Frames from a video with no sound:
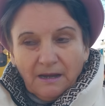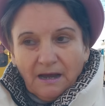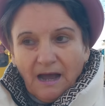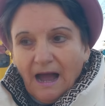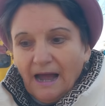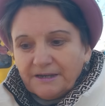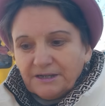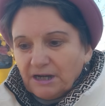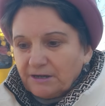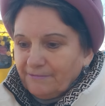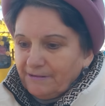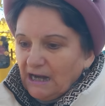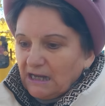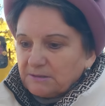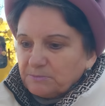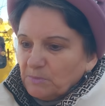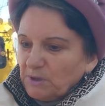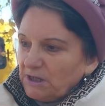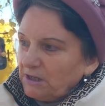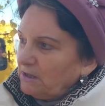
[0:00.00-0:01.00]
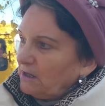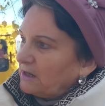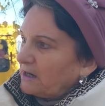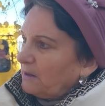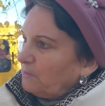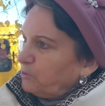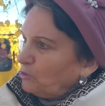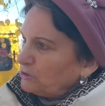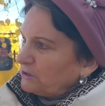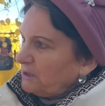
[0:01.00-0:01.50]
они говорят, мы
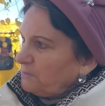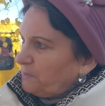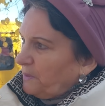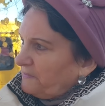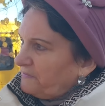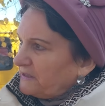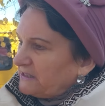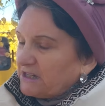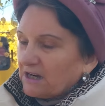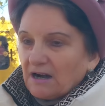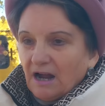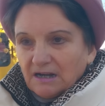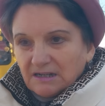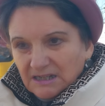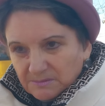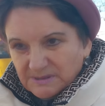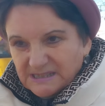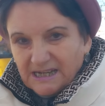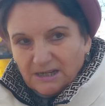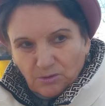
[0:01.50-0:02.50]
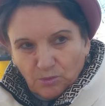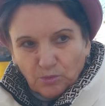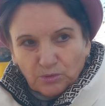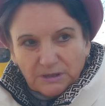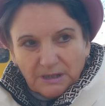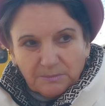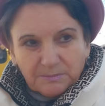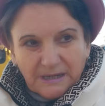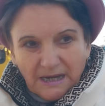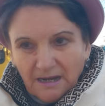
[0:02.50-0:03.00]
работаем по федеральным
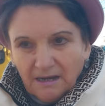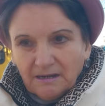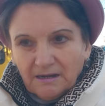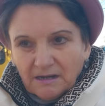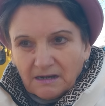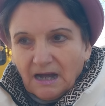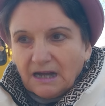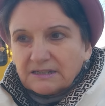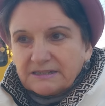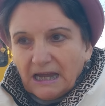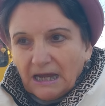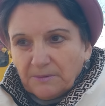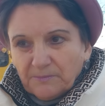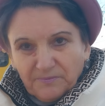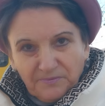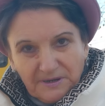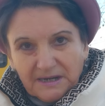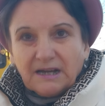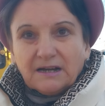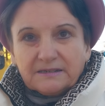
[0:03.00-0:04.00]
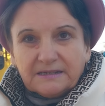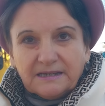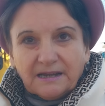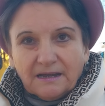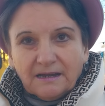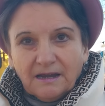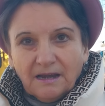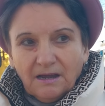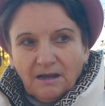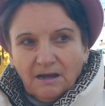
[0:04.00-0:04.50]
законам, да, когда им
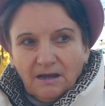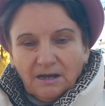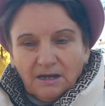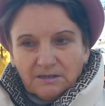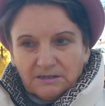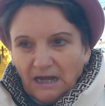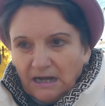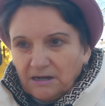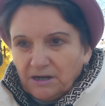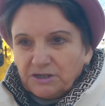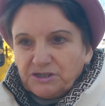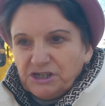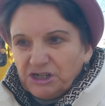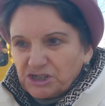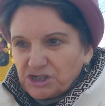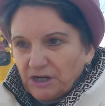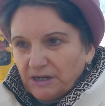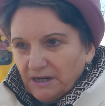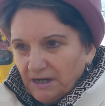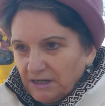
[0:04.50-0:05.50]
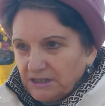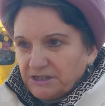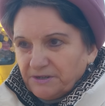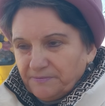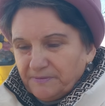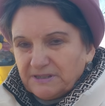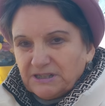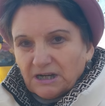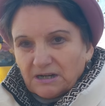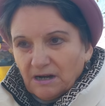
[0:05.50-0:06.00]
выгодно. Так, а где же эти
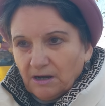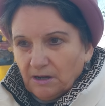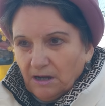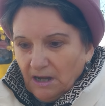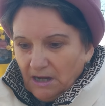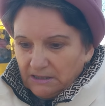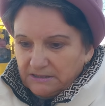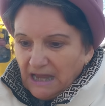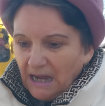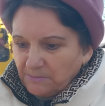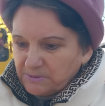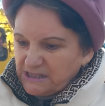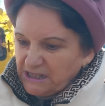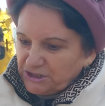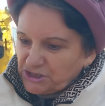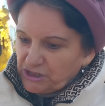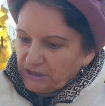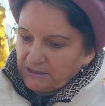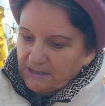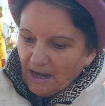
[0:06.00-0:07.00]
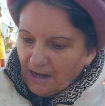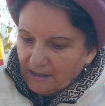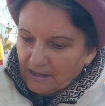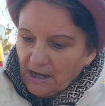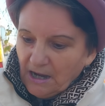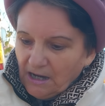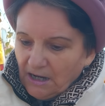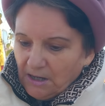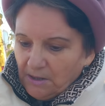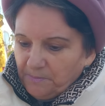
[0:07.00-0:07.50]
федеральные... Там, значит, так,
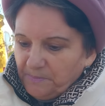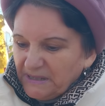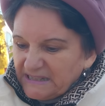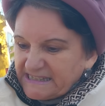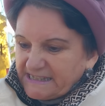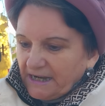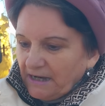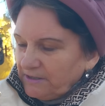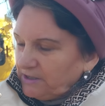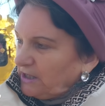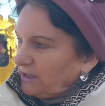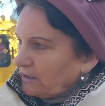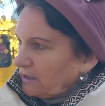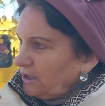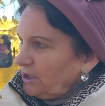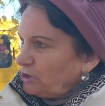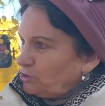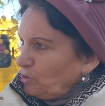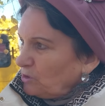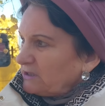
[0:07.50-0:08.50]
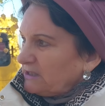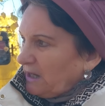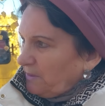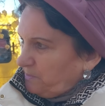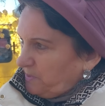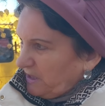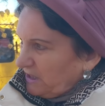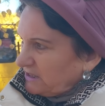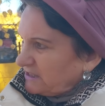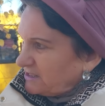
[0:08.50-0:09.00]
пенсионер идет на
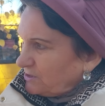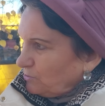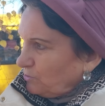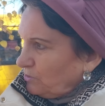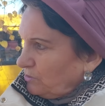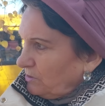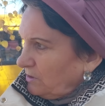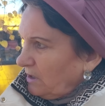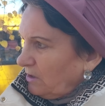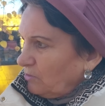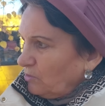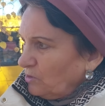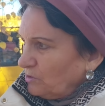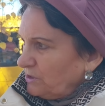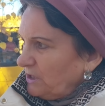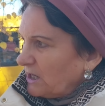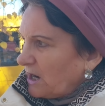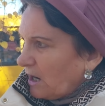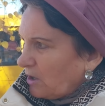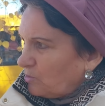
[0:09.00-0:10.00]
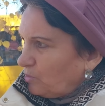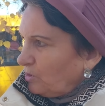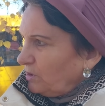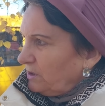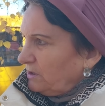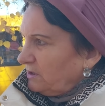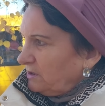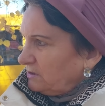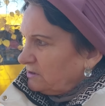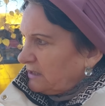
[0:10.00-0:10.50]
пенсию, он
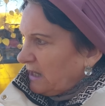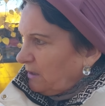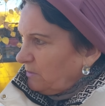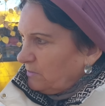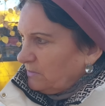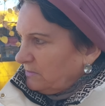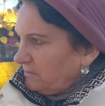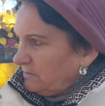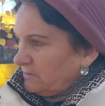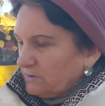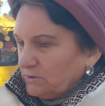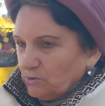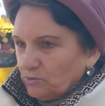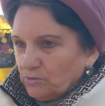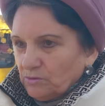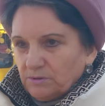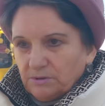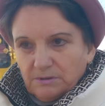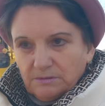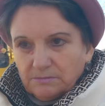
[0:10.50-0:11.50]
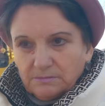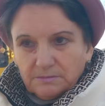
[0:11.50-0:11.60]
никакой там, ну,